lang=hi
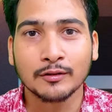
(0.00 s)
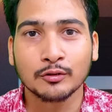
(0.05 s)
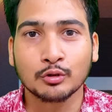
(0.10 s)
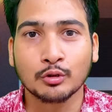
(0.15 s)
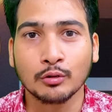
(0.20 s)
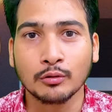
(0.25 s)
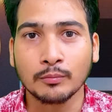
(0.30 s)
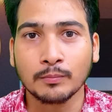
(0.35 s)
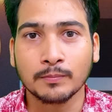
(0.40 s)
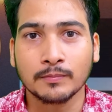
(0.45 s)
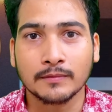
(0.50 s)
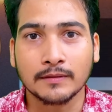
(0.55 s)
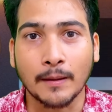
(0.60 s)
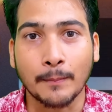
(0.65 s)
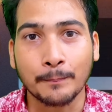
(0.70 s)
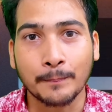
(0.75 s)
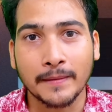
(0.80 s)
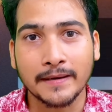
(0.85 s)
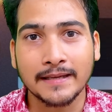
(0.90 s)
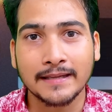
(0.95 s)
तो
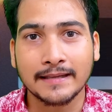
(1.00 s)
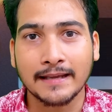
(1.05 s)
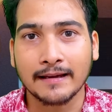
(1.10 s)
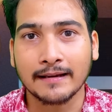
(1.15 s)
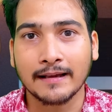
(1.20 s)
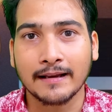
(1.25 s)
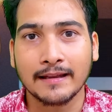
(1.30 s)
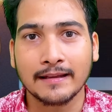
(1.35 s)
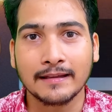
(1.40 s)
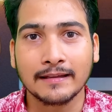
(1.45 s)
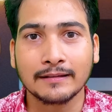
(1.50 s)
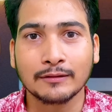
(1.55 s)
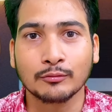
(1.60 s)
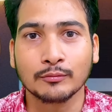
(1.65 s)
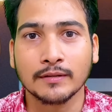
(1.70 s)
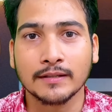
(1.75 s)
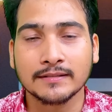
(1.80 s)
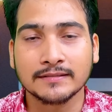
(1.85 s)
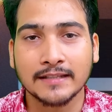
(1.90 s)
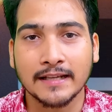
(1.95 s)
कंपनी क्या करेगी तो
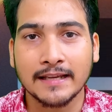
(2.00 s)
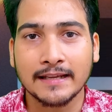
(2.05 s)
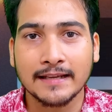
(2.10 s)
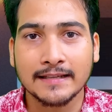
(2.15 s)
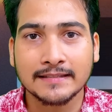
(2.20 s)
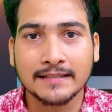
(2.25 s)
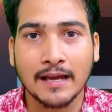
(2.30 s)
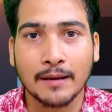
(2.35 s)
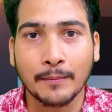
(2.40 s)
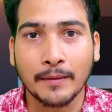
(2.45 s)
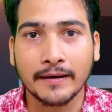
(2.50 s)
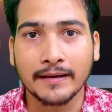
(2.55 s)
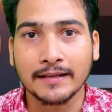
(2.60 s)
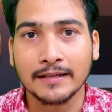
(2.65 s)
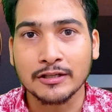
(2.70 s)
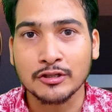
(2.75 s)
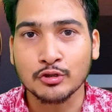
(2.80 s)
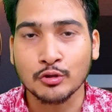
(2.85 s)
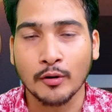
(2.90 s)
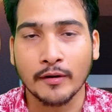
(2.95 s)
इस तरीके से हमारा
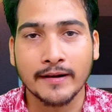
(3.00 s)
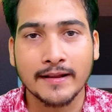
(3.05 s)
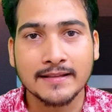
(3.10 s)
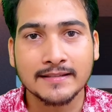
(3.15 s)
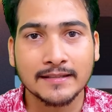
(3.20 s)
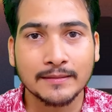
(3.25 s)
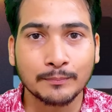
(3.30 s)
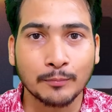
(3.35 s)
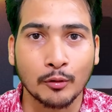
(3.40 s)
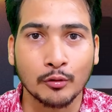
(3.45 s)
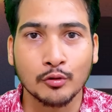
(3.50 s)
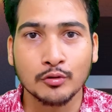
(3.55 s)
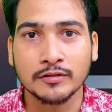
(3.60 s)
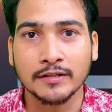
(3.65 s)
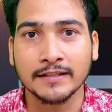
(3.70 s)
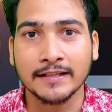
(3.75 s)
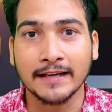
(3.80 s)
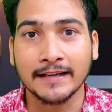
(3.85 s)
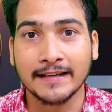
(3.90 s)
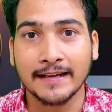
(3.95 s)
इंश्योरेंस एंड
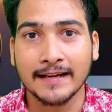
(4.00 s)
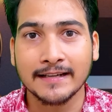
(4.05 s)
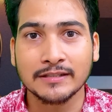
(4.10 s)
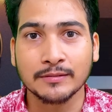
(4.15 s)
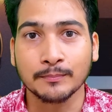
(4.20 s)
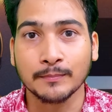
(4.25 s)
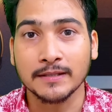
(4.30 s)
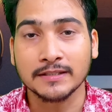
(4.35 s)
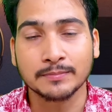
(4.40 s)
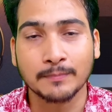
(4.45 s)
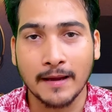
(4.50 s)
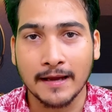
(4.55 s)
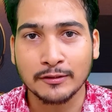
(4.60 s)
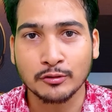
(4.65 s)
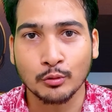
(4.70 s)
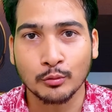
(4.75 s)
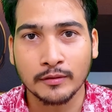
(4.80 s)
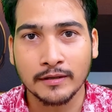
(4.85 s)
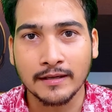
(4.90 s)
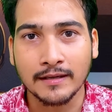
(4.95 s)
पॉल्यूशन की डेट्स मिसमैच
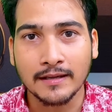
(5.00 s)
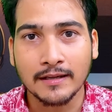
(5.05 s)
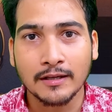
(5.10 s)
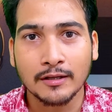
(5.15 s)
होगी